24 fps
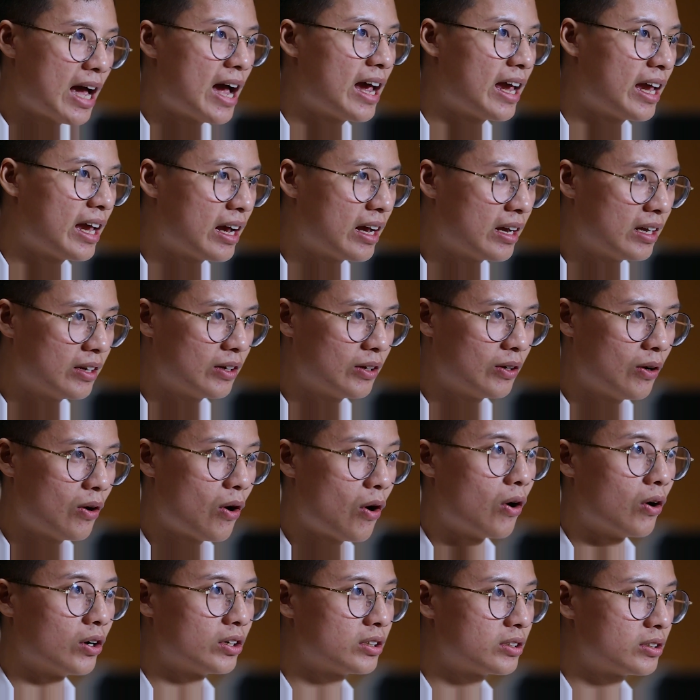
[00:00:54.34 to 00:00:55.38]
สไตล์
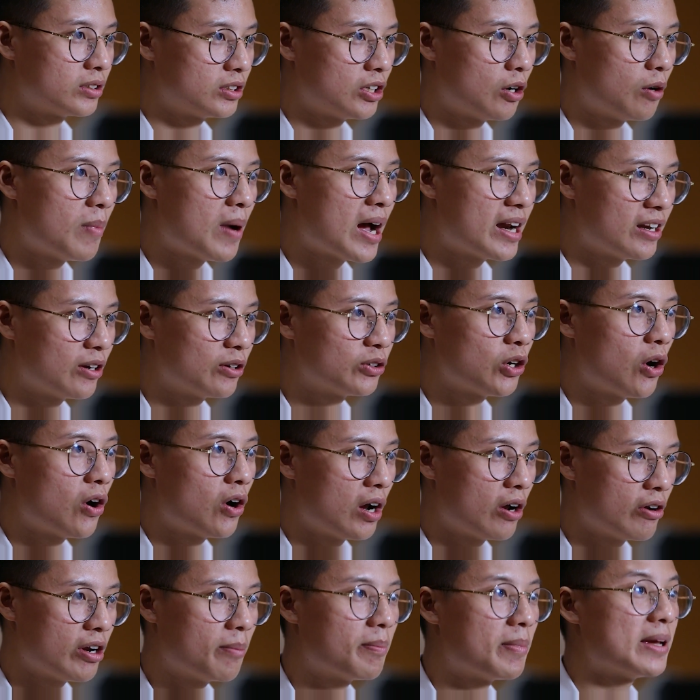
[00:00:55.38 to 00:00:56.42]
ของชาวบ้านชาว
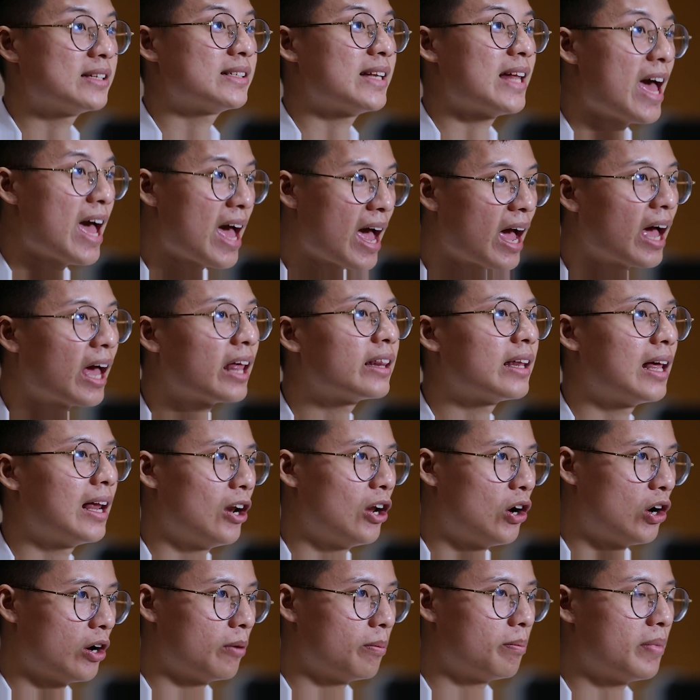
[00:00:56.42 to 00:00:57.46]
ช่องเขาเนี่ยไปแซะ
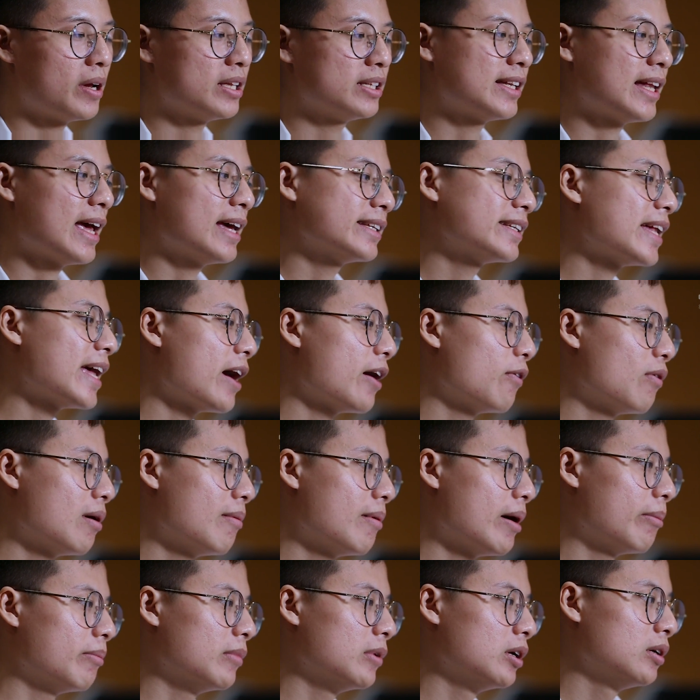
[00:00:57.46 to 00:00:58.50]
ตลอดไปแซะ
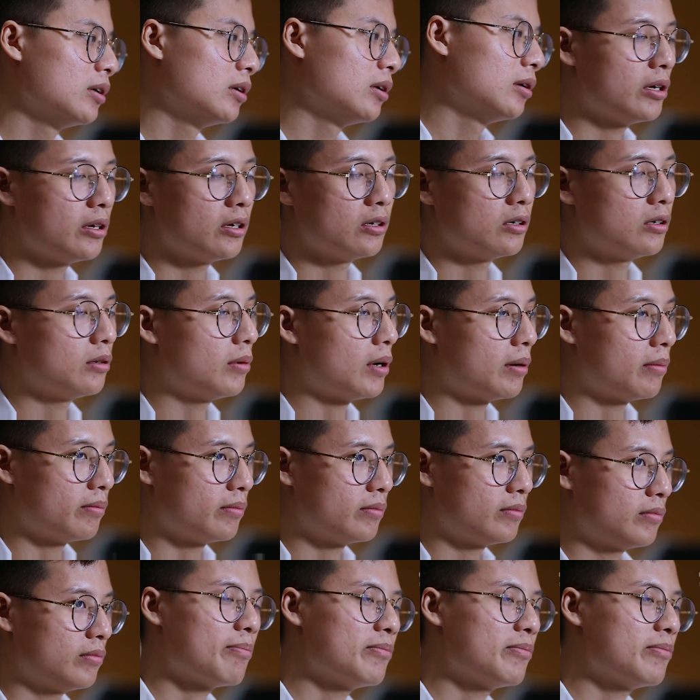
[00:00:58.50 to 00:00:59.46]
ว่าแบบเออเออแบบ